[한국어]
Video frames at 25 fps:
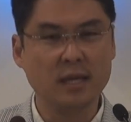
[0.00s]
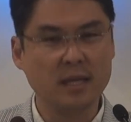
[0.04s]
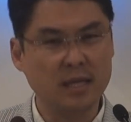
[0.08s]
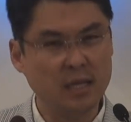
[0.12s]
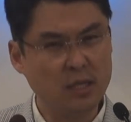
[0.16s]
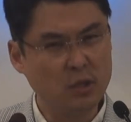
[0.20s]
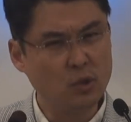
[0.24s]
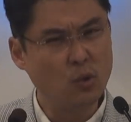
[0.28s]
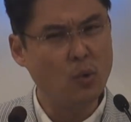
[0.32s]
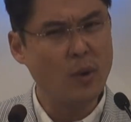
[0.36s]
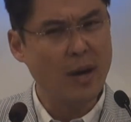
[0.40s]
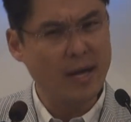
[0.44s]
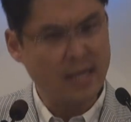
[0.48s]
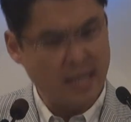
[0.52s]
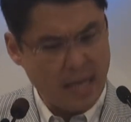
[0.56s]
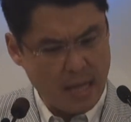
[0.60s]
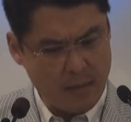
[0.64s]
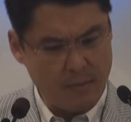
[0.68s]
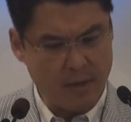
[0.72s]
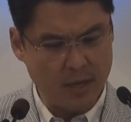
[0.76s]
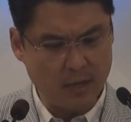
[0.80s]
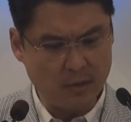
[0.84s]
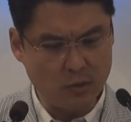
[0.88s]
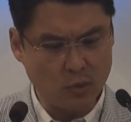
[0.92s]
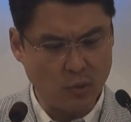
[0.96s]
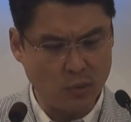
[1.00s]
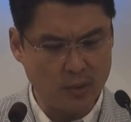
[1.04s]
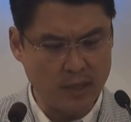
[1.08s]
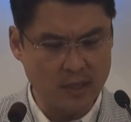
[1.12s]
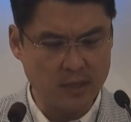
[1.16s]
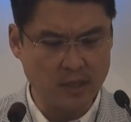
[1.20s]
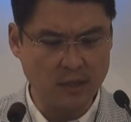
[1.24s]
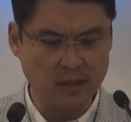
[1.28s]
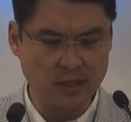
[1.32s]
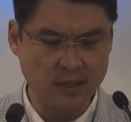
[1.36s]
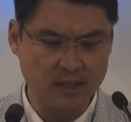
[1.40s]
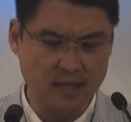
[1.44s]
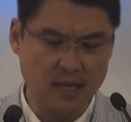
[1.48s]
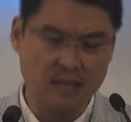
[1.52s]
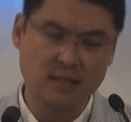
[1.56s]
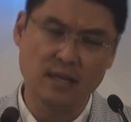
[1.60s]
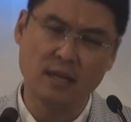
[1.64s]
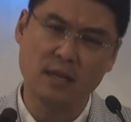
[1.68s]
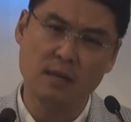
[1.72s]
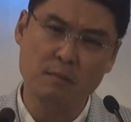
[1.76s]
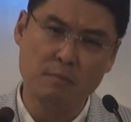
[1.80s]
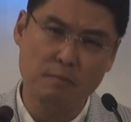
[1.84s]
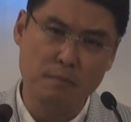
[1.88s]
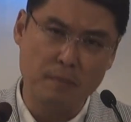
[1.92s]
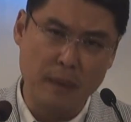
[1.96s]
기도와 예배를 통해서 이
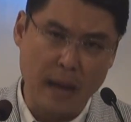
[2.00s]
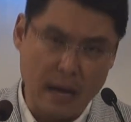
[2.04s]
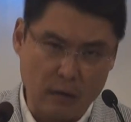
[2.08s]
세상을